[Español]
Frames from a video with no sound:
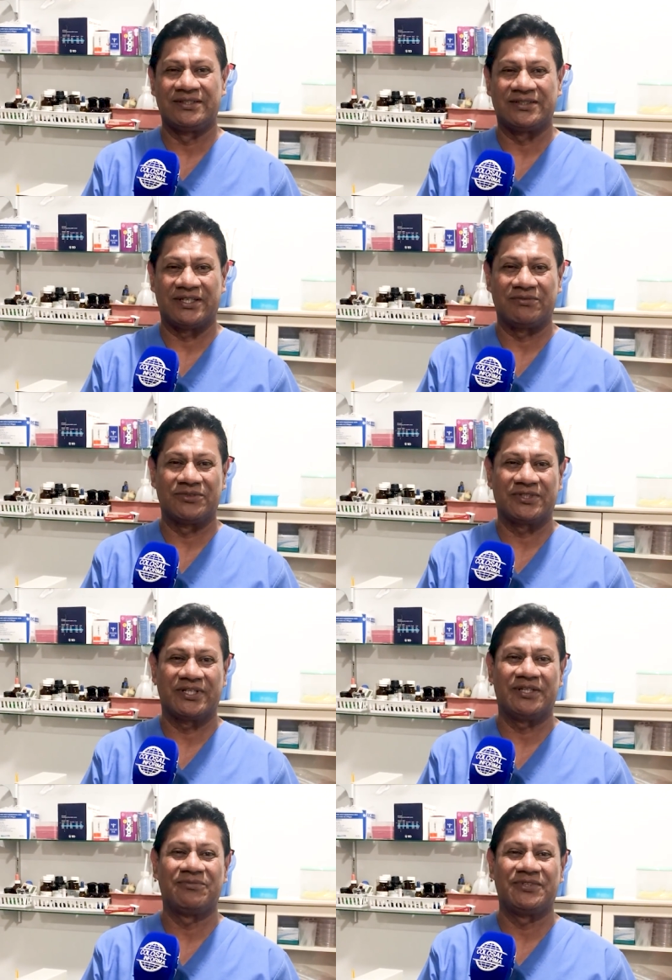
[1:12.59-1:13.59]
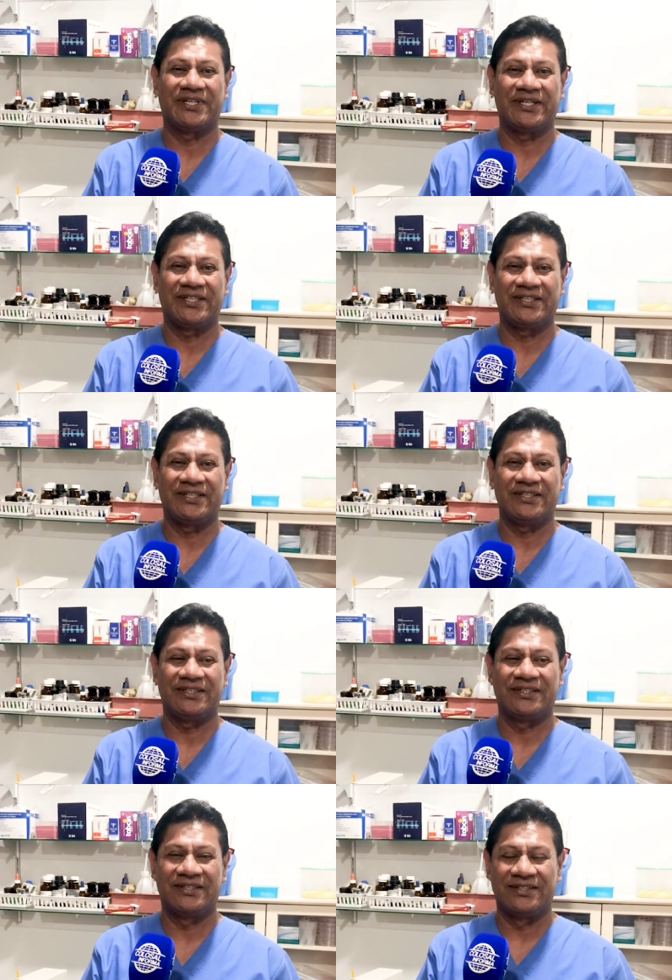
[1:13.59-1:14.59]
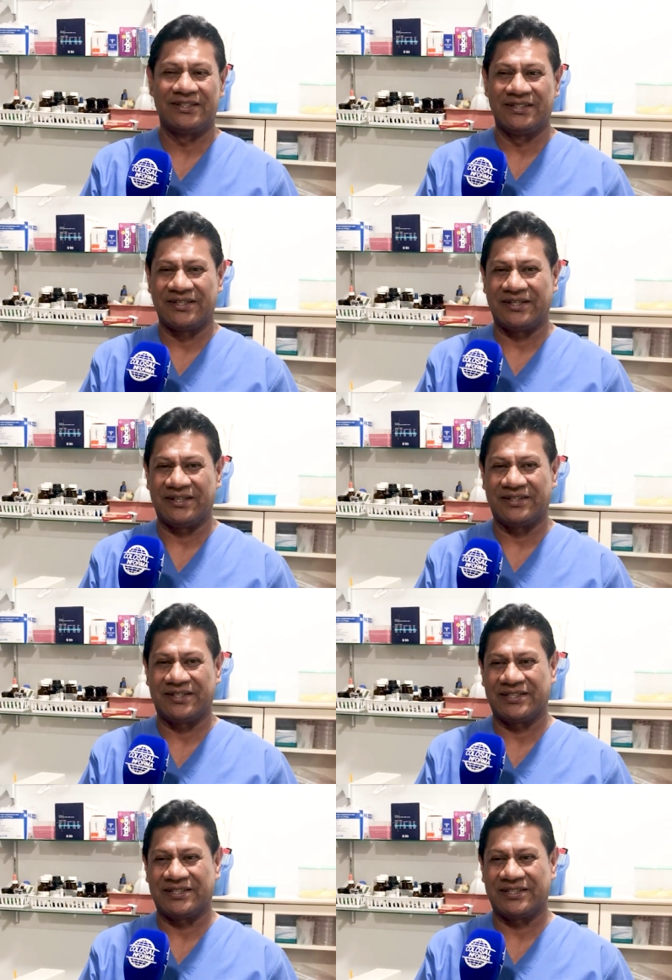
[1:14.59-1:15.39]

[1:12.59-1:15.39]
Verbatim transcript: Sabemos que hay mucha gente que entra